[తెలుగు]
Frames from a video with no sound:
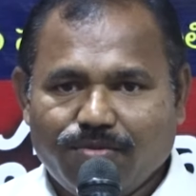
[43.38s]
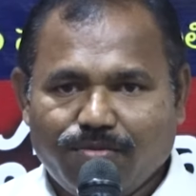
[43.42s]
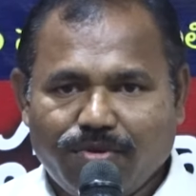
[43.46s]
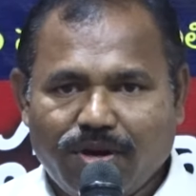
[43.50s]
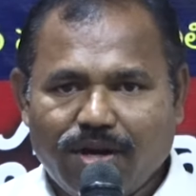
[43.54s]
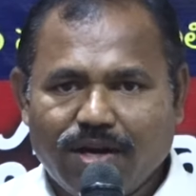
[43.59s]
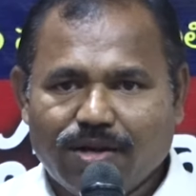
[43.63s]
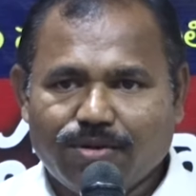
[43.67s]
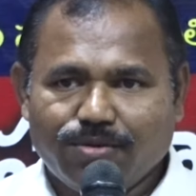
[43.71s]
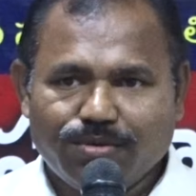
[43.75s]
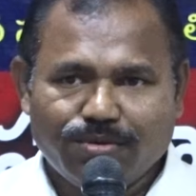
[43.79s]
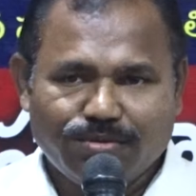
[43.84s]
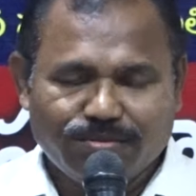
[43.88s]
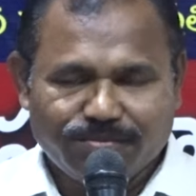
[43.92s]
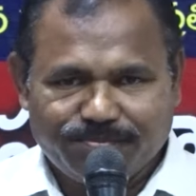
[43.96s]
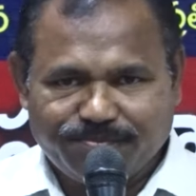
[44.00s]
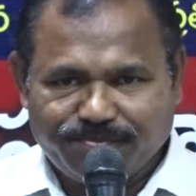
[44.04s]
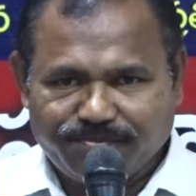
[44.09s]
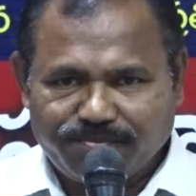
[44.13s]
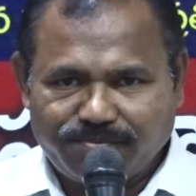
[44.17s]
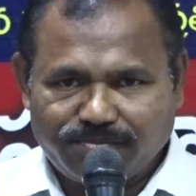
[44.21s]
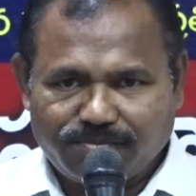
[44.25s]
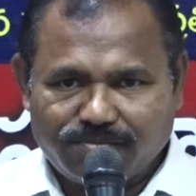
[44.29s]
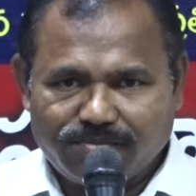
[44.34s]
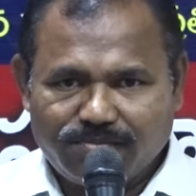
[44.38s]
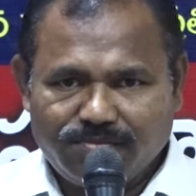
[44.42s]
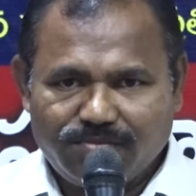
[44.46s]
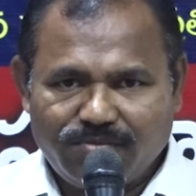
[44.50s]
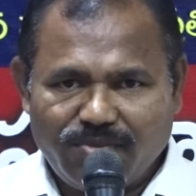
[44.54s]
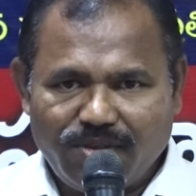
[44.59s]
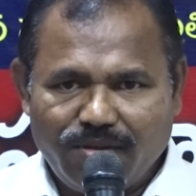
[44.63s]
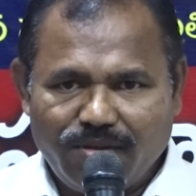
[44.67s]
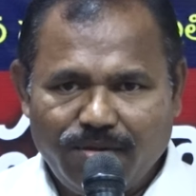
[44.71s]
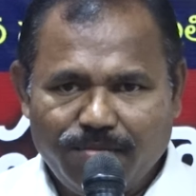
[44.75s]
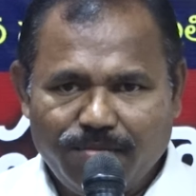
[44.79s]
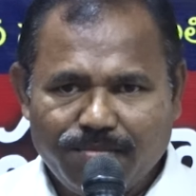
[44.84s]
వారు
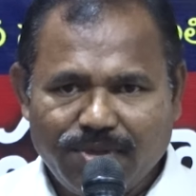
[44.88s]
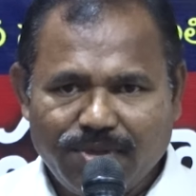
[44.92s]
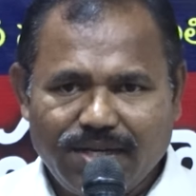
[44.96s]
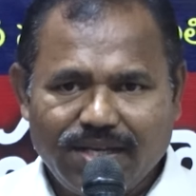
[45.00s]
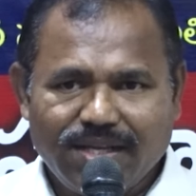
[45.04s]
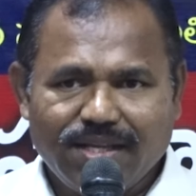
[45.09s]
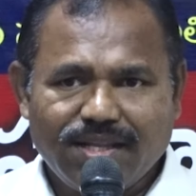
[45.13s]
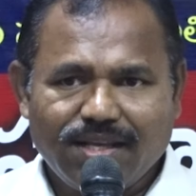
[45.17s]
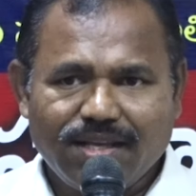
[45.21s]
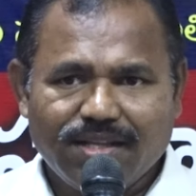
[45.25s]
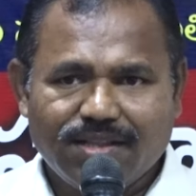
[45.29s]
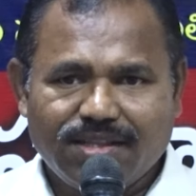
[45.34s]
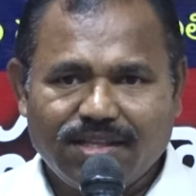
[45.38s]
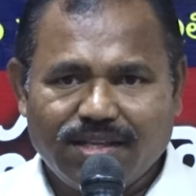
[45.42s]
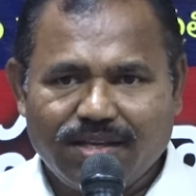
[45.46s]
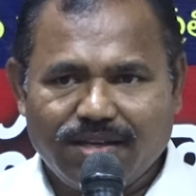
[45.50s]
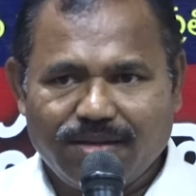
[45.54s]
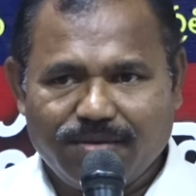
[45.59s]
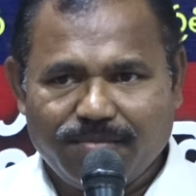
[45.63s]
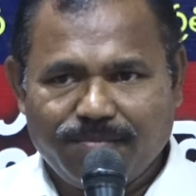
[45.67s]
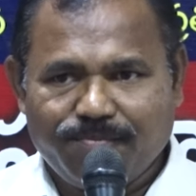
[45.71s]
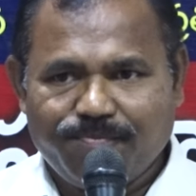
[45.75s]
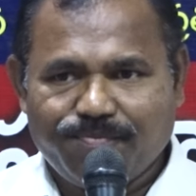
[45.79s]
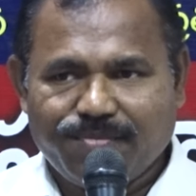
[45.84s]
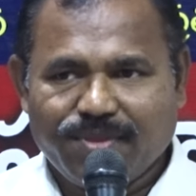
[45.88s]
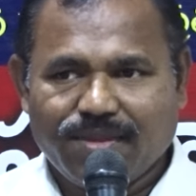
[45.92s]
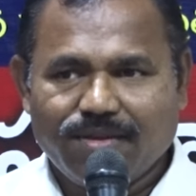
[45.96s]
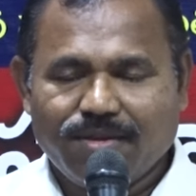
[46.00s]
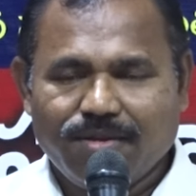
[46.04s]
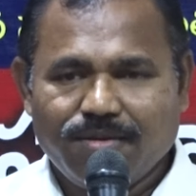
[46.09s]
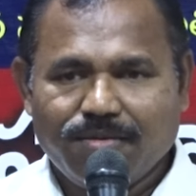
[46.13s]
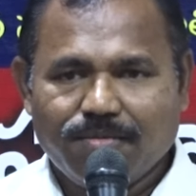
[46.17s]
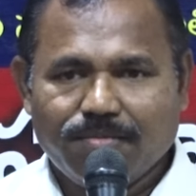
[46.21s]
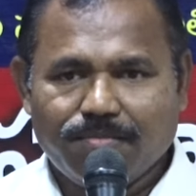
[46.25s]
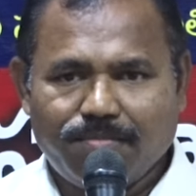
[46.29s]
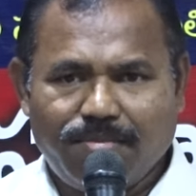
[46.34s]
మరి ఏదైతే
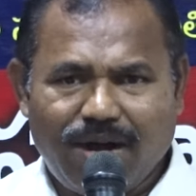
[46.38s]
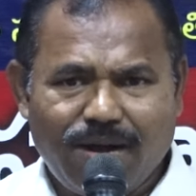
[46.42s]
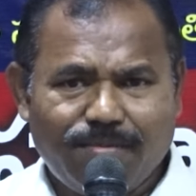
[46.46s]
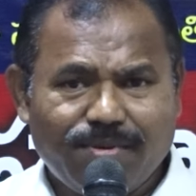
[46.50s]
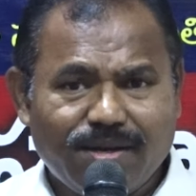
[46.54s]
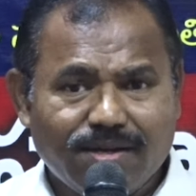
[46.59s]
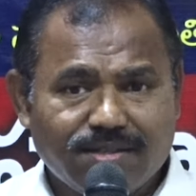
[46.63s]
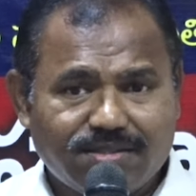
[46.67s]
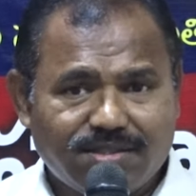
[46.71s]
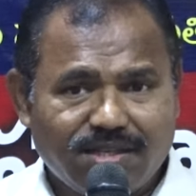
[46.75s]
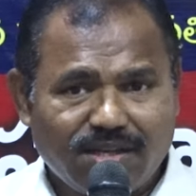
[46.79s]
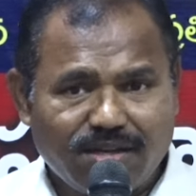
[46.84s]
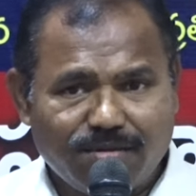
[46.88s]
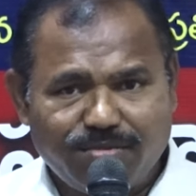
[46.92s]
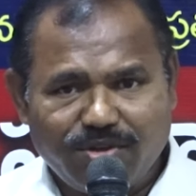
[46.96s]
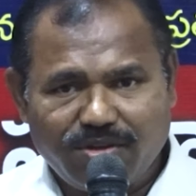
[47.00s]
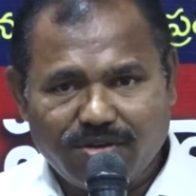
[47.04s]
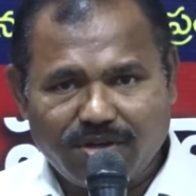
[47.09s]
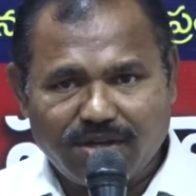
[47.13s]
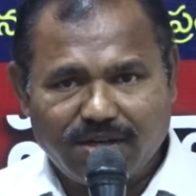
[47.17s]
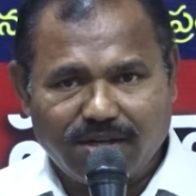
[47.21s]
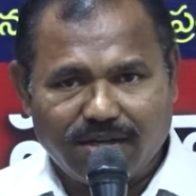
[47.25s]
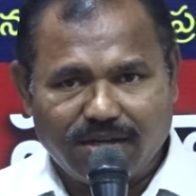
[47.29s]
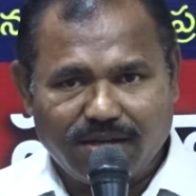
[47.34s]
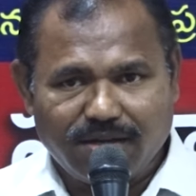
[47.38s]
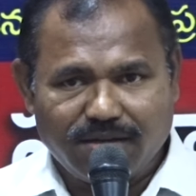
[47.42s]
బాబాసాహెబ్ యొక్క